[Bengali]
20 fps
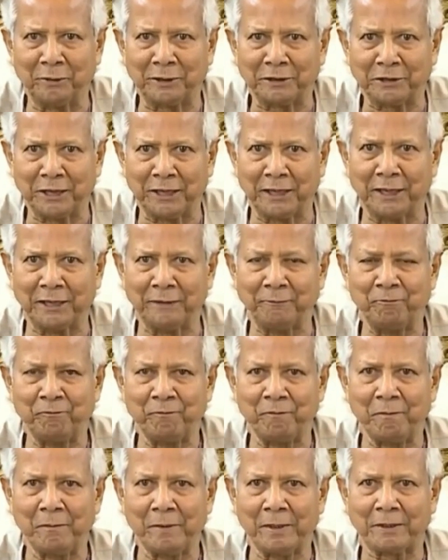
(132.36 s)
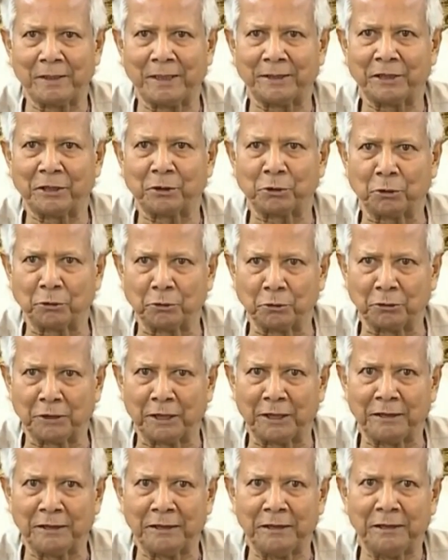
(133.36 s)
ধন্যবাদ জানাই তাদের
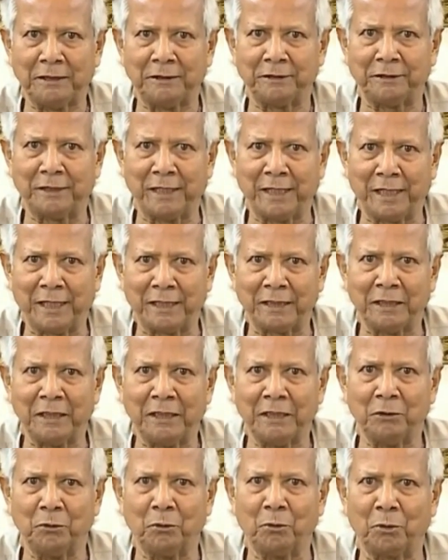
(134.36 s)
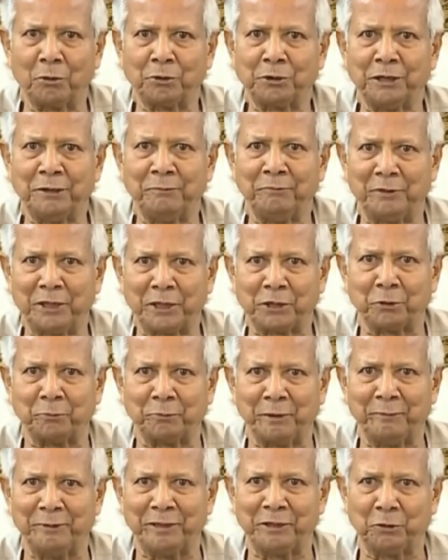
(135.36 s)
সততা ত্যাগ ও অসীম
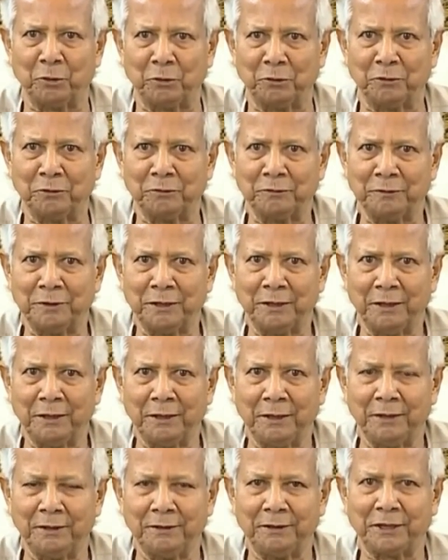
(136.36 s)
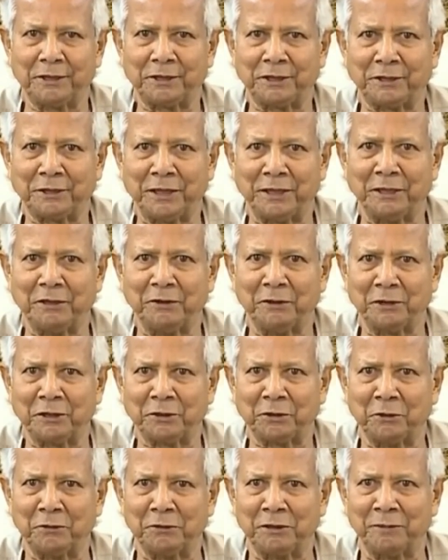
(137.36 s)
দেশপ্রেমের জন্য দেশের
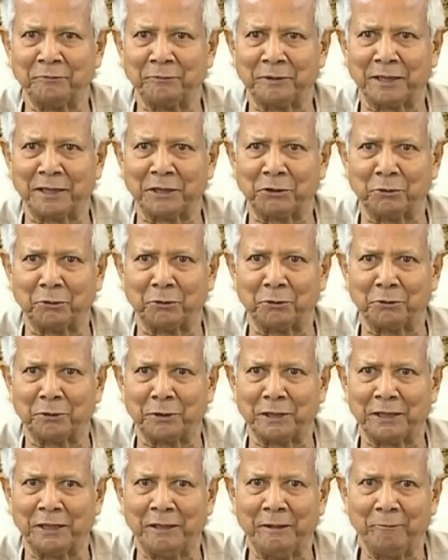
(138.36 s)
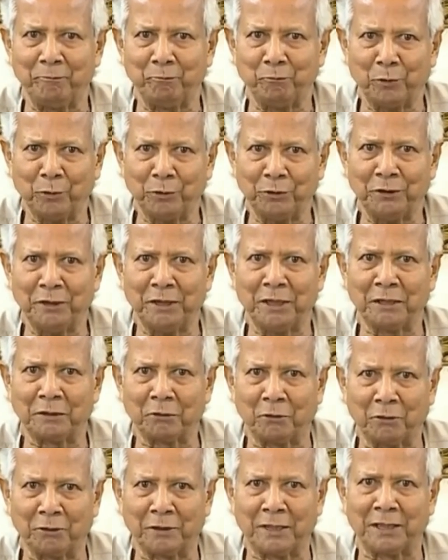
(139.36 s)
স্বাধীনতা সংগ্রাম থেকে শুরু করে
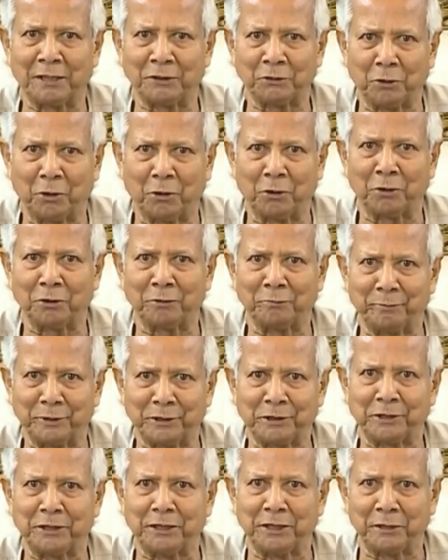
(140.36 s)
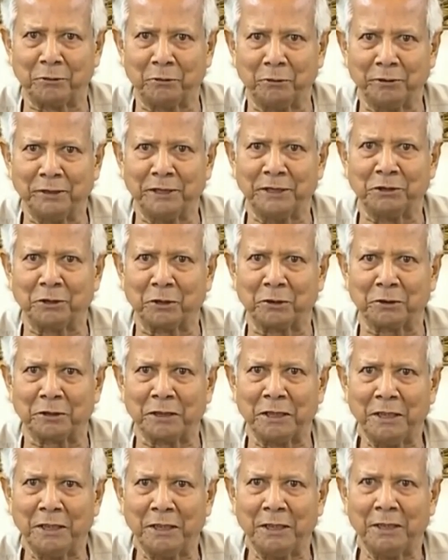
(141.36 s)
বন্যা খরা ঝড় বৃষ্টি
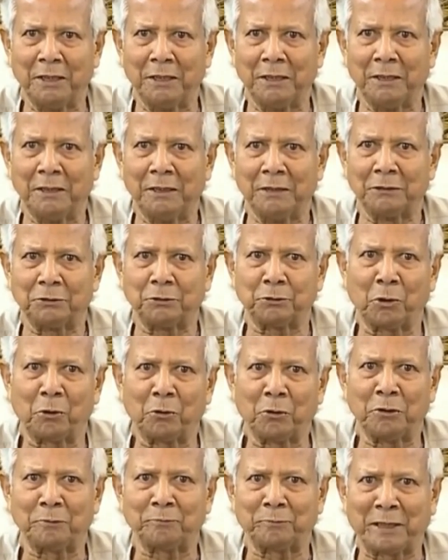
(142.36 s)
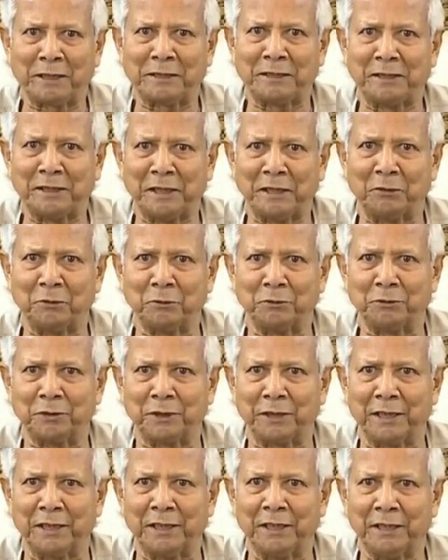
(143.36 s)
ঘূর্ণিঝড় সকল প্রাকৃতিক
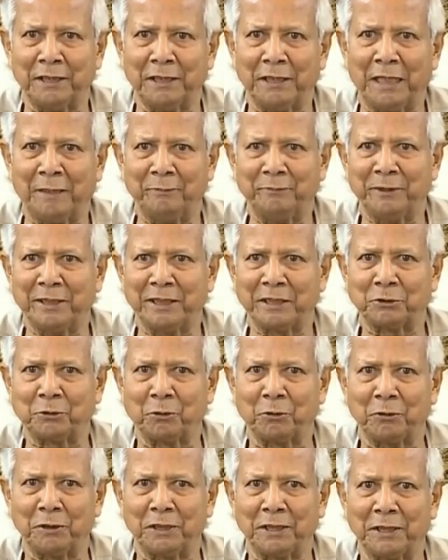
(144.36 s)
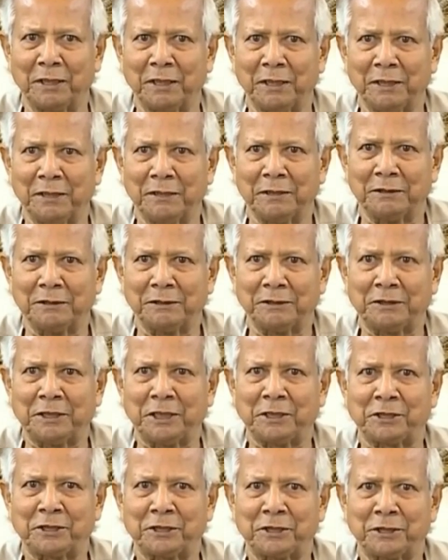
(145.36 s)
দুর্যোগে আপনারা সকলের
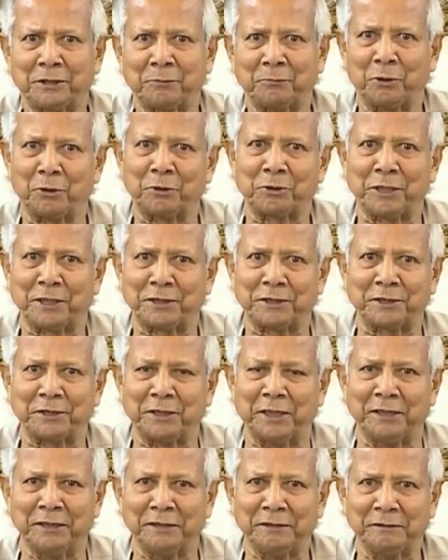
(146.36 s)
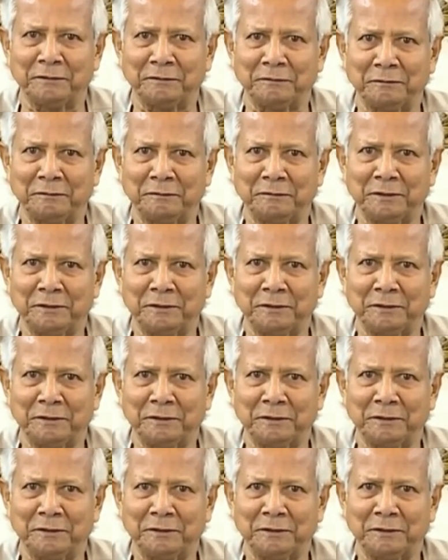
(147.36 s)
শেষ ভরসার স্থান